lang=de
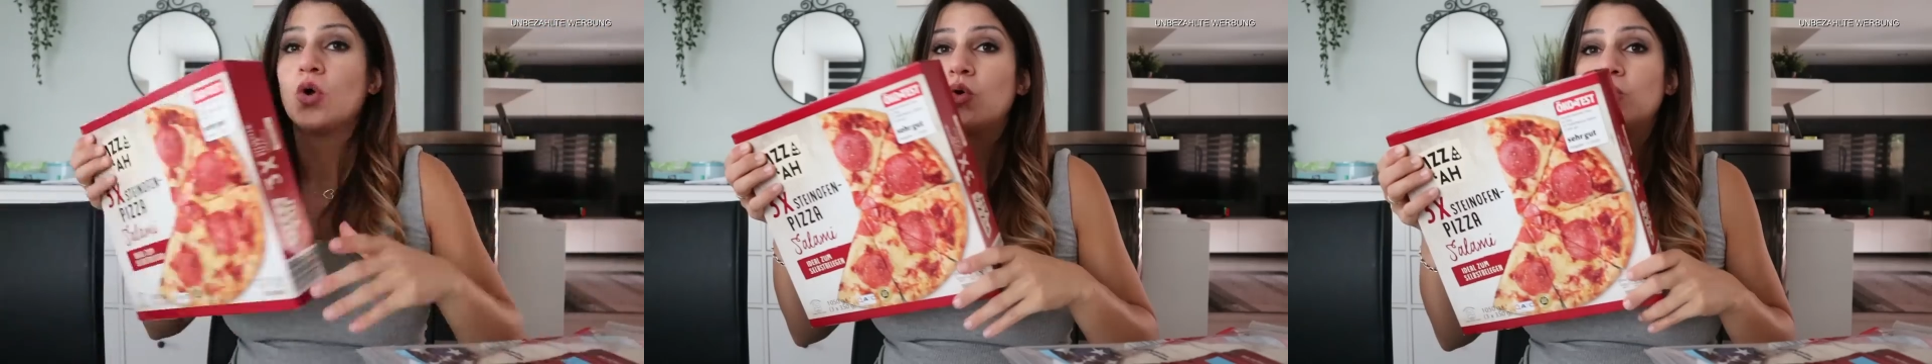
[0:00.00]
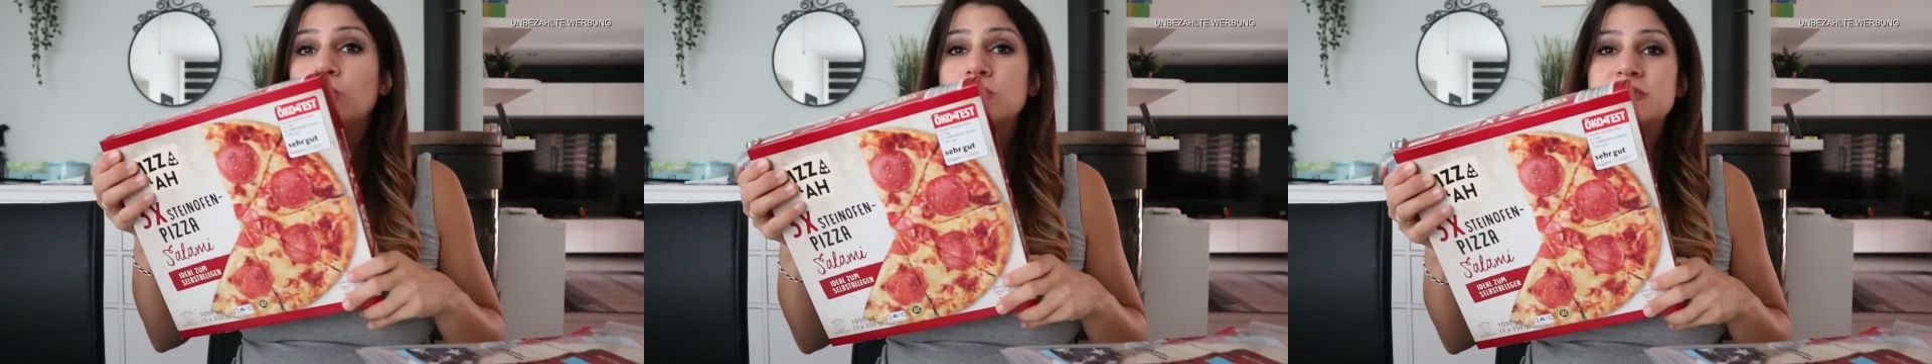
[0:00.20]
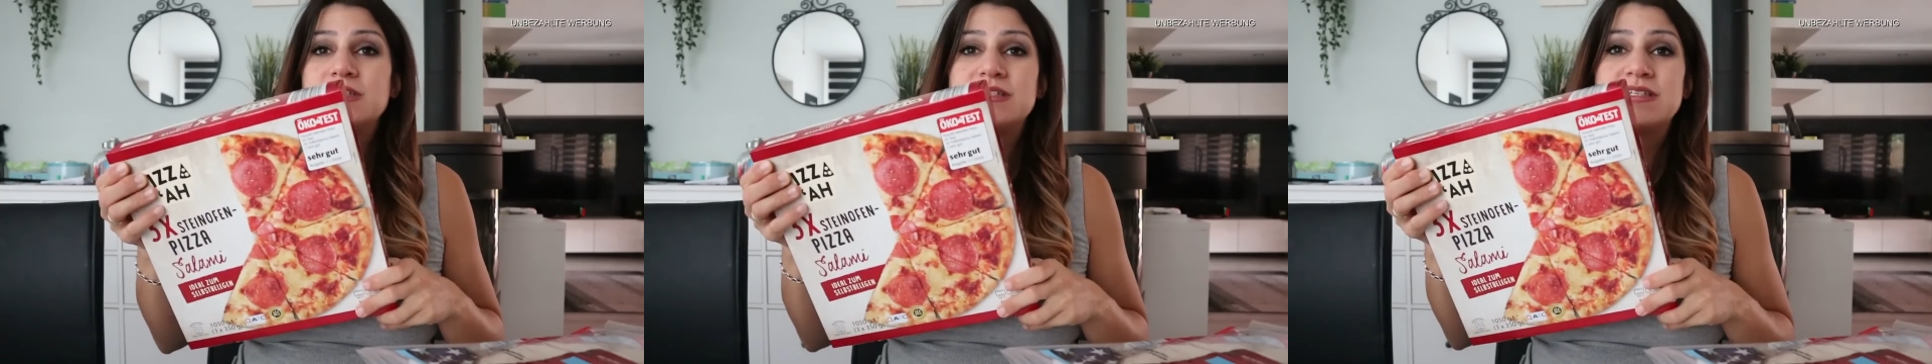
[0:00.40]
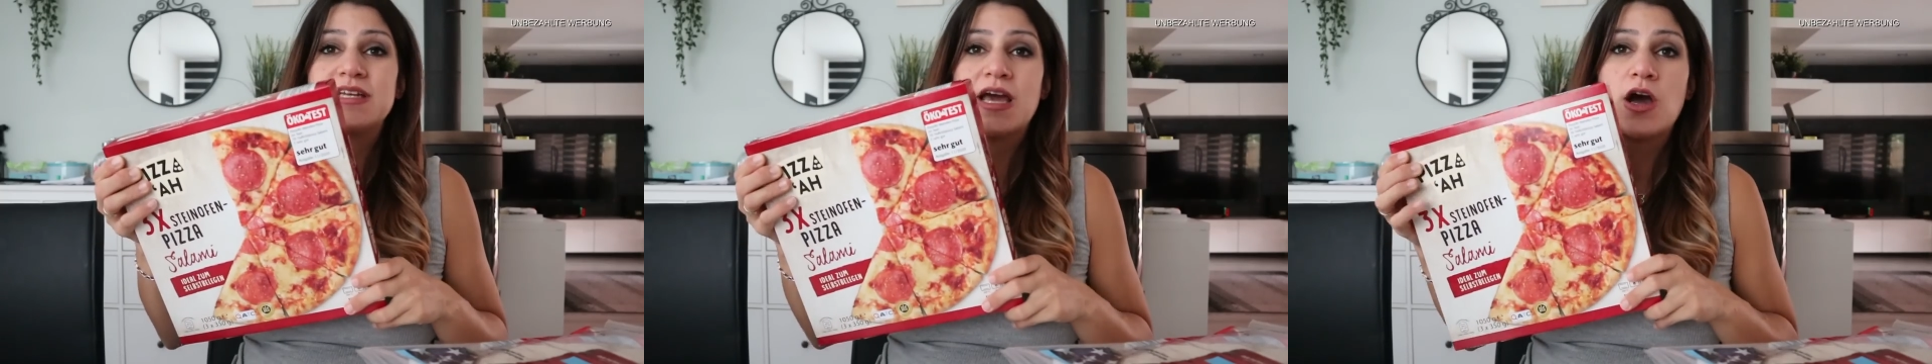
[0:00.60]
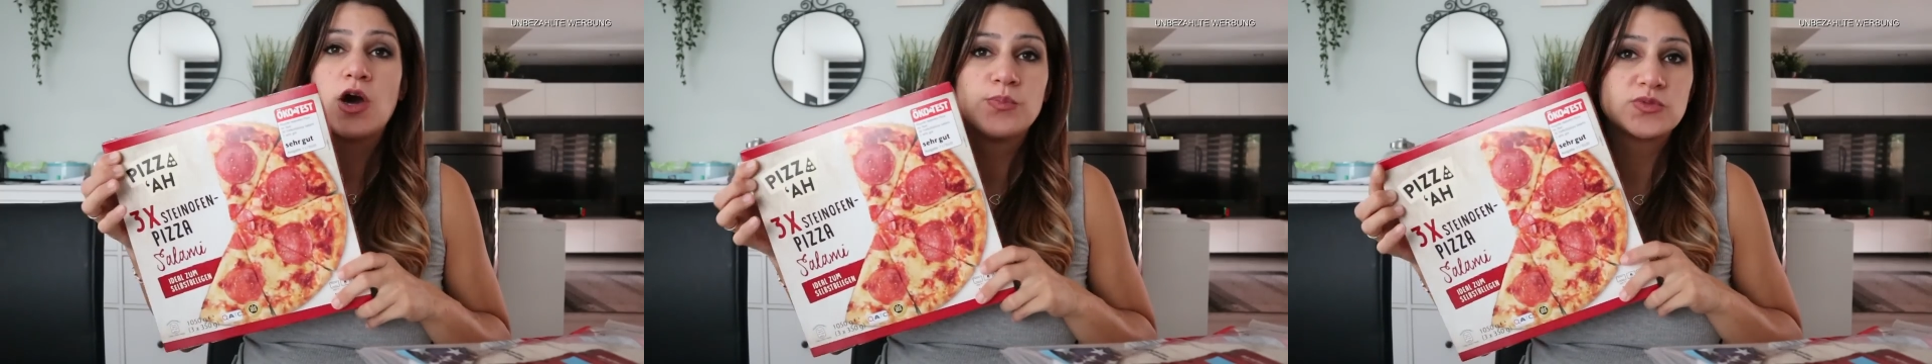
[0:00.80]
Und
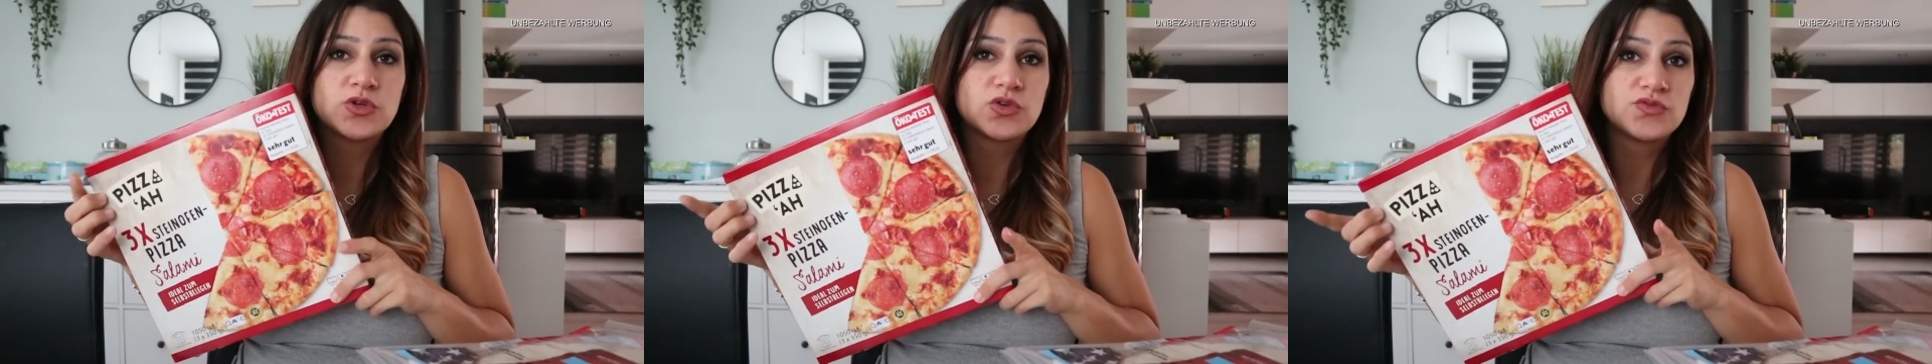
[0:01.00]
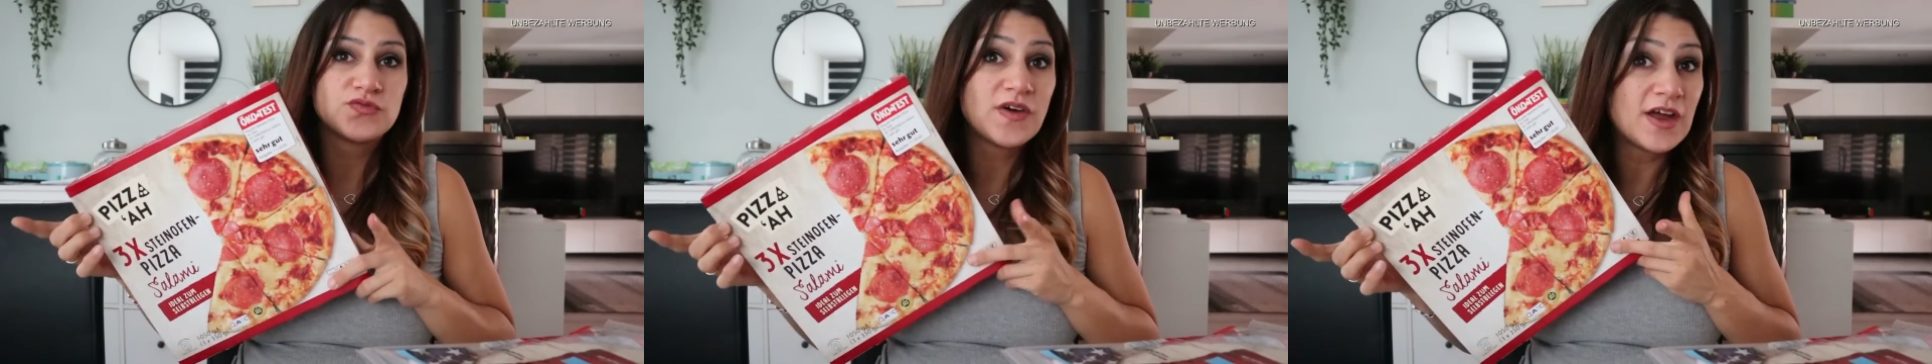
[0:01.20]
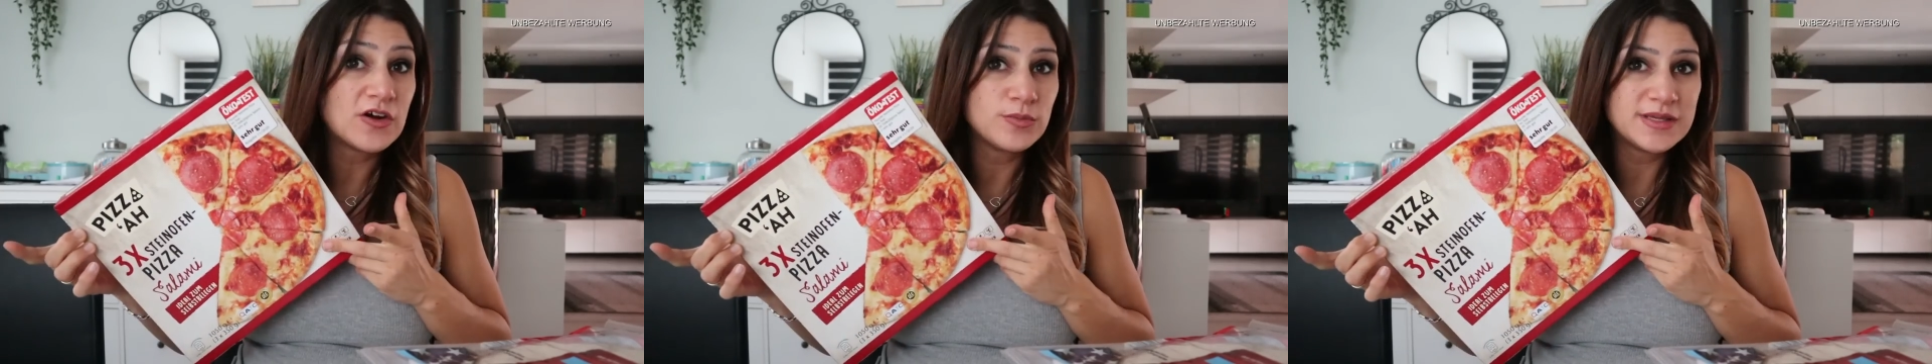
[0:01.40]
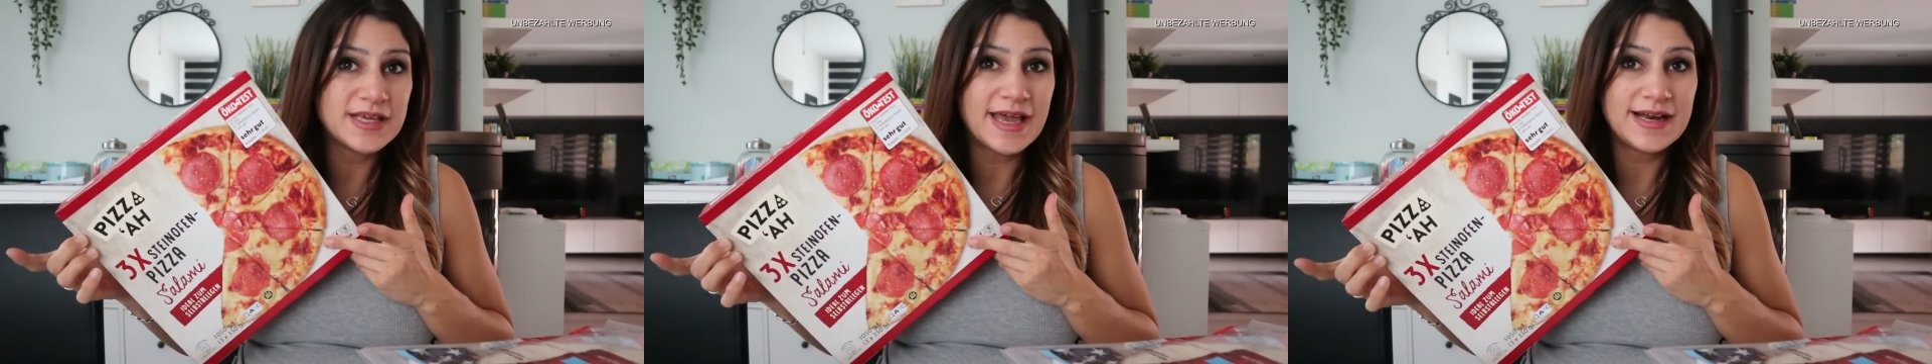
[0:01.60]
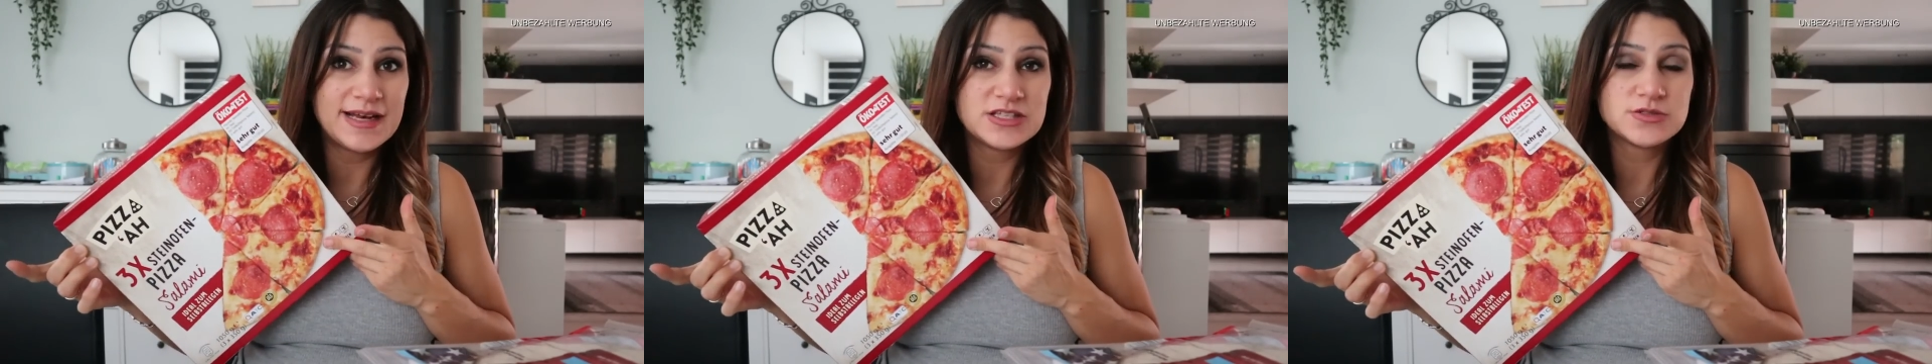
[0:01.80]
der Hauptgrund, warum ich
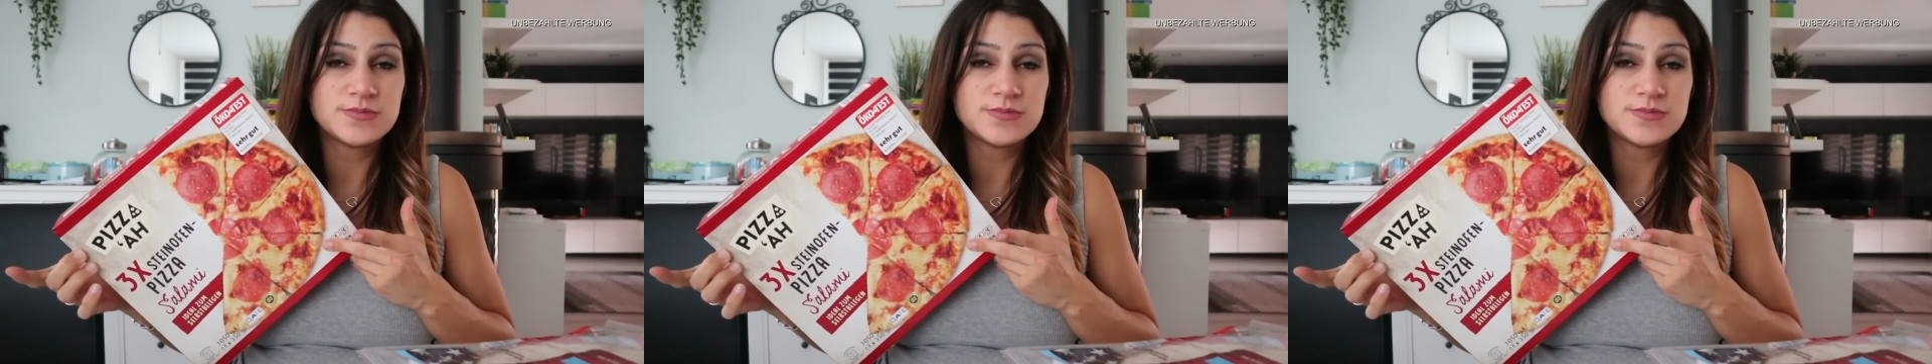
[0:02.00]
eigentlich